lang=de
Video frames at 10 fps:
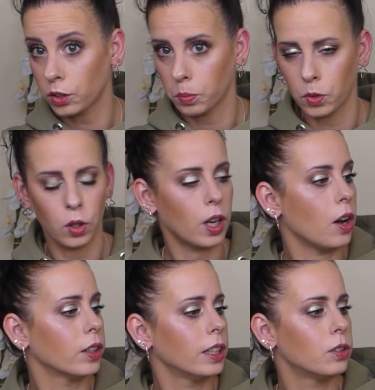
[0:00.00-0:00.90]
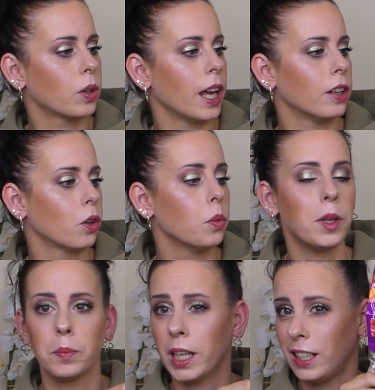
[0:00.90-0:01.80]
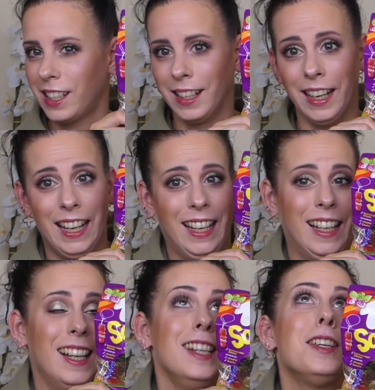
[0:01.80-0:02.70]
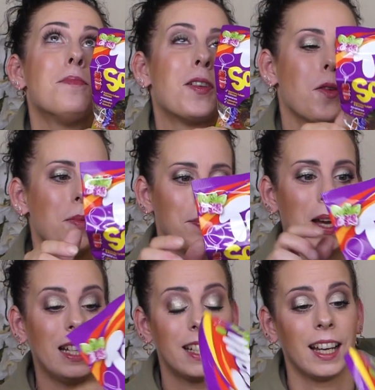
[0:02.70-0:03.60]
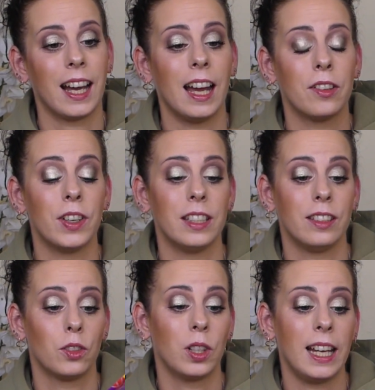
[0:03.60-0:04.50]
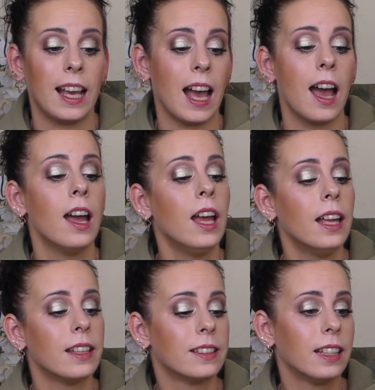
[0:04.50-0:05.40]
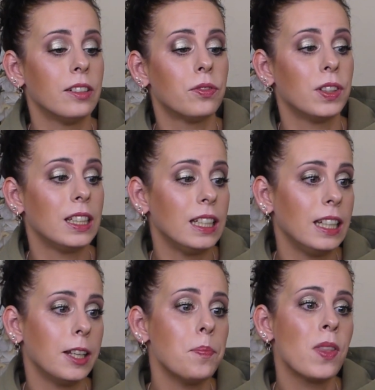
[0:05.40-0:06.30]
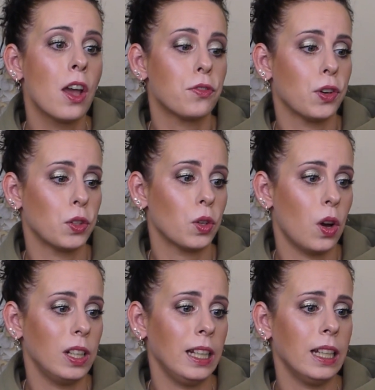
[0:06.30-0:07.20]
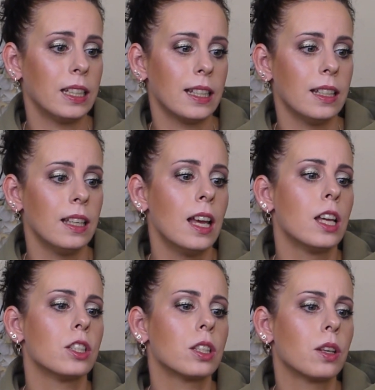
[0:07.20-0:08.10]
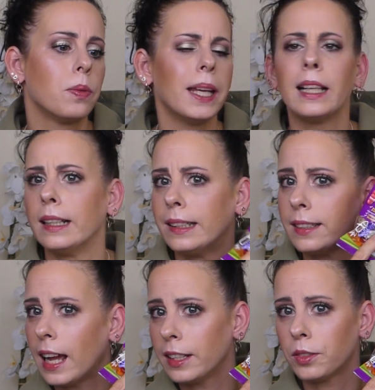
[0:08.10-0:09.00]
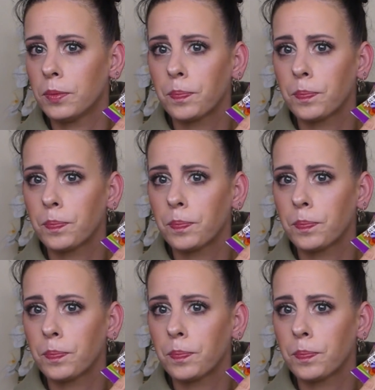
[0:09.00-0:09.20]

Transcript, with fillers: zum Glück auch nicht so gerne Gummibärchen. Ich liebe Gummibärchen, gerade wenn sie so lecker sind wie die von Trolli de Squiggles. Also